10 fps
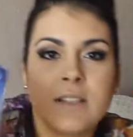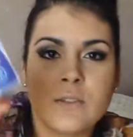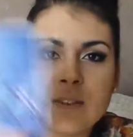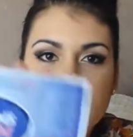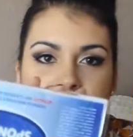
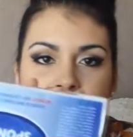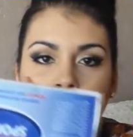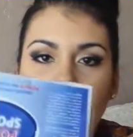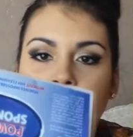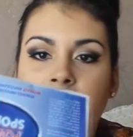ceci,
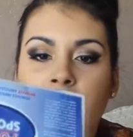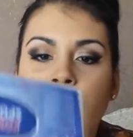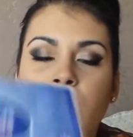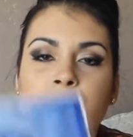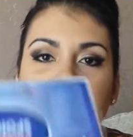donc c'est la
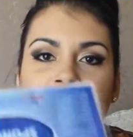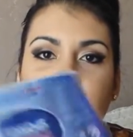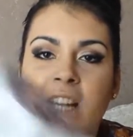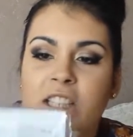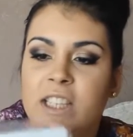deuxième fois que je les
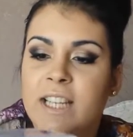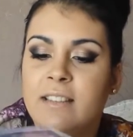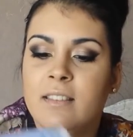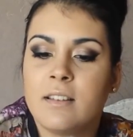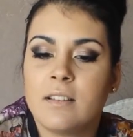
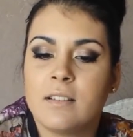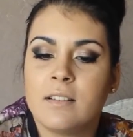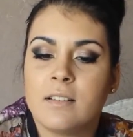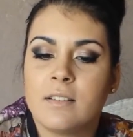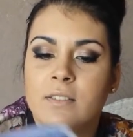rachète.
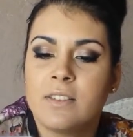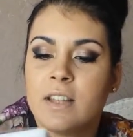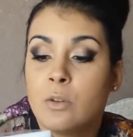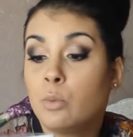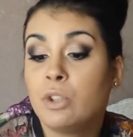Euh,
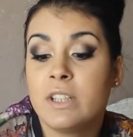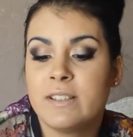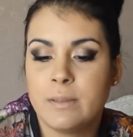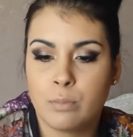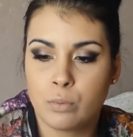ça, donc c'est
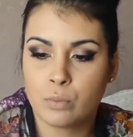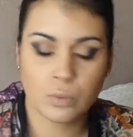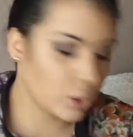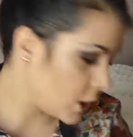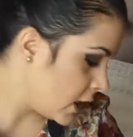des
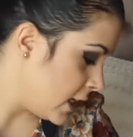éponges.